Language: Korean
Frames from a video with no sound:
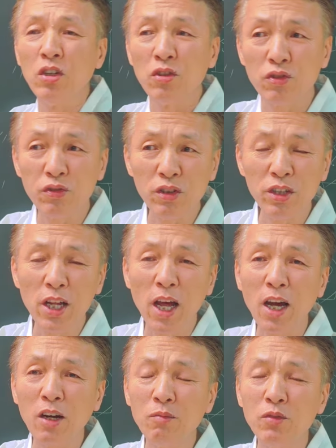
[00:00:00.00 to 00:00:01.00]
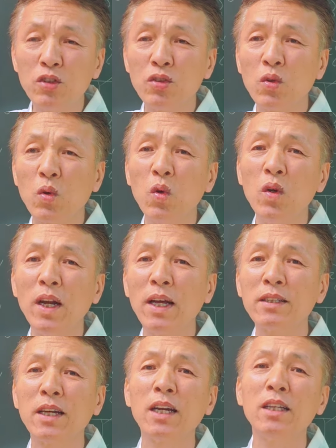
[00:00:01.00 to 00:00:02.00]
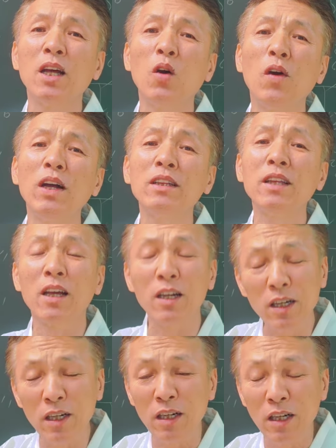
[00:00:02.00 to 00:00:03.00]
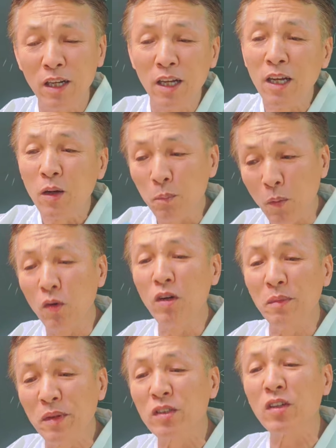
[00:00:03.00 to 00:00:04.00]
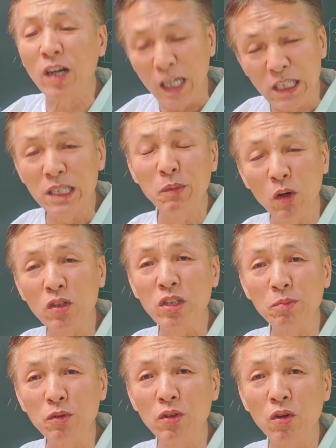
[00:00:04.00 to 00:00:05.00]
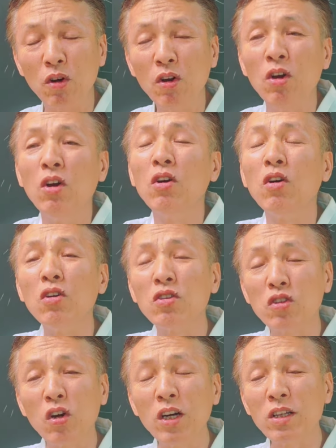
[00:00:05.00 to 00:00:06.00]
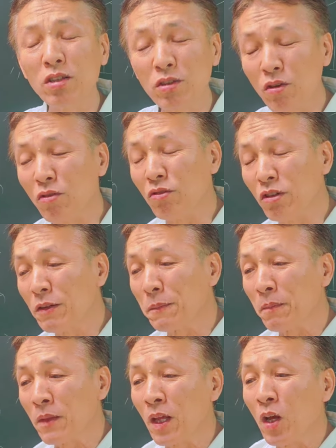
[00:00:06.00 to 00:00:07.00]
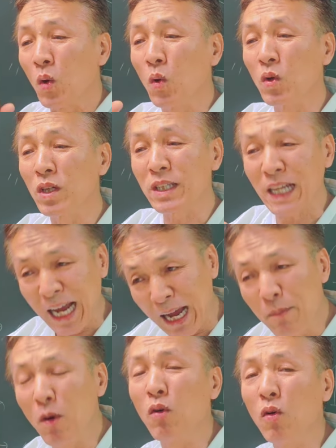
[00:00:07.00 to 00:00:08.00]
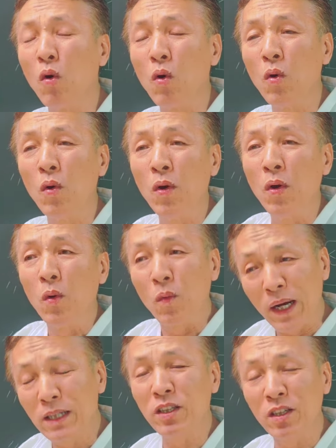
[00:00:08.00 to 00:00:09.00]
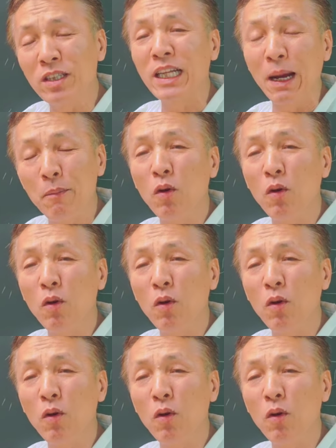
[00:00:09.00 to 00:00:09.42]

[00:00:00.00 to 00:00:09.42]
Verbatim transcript: 술이나 음료수 콜라 사이다 환타를 먹으면서 같이 먹으신 분 있고 어, 저 같은 경우는 고기 다 먹고 완전히 다